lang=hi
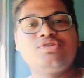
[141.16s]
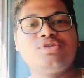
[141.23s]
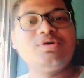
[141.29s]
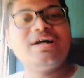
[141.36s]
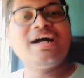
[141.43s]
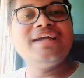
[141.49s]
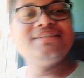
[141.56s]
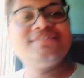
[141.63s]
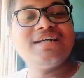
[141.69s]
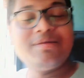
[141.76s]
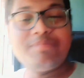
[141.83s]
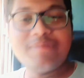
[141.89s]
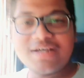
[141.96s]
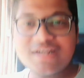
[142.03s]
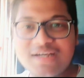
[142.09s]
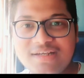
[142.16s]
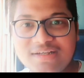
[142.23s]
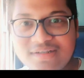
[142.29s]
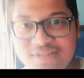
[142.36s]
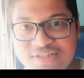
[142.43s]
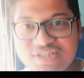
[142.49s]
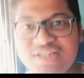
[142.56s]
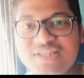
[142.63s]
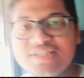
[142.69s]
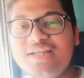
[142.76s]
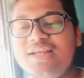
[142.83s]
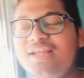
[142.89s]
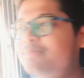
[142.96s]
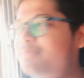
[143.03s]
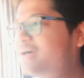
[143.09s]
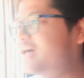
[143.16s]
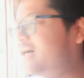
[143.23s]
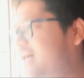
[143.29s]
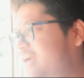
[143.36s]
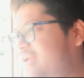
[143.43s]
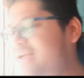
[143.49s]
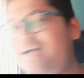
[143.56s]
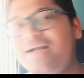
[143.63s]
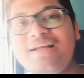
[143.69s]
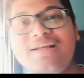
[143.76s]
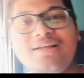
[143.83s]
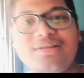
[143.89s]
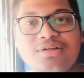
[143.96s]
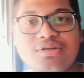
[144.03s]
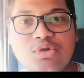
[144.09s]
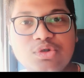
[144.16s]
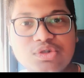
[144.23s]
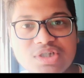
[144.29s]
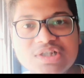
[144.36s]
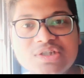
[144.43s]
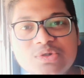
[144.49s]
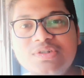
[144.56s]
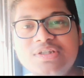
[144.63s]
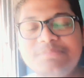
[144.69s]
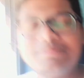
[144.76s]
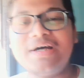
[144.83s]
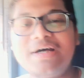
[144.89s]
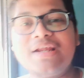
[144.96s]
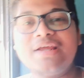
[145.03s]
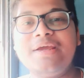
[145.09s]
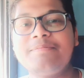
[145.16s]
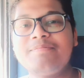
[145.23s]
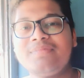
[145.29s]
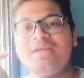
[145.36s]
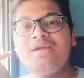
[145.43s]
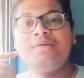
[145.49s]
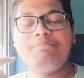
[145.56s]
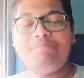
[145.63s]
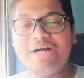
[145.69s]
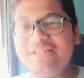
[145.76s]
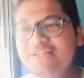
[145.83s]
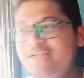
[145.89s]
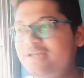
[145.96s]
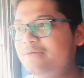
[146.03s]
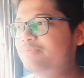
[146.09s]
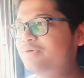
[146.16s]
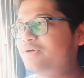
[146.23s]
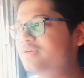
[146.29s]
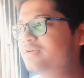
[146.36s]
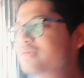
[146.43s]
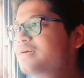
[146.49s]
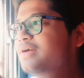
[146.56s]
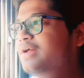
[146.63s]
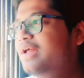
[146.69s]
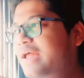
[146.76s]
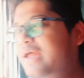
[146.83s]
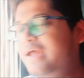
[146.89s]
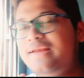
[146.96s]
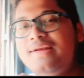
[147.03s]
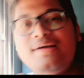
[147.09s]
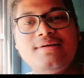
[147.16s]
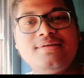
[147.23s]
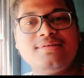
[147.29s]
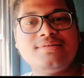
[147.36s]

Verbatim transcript: सो so गाइस हमारा स्टेशन लगभग आ गया है कुछ ही दूरी पर है बांदकपुर है ना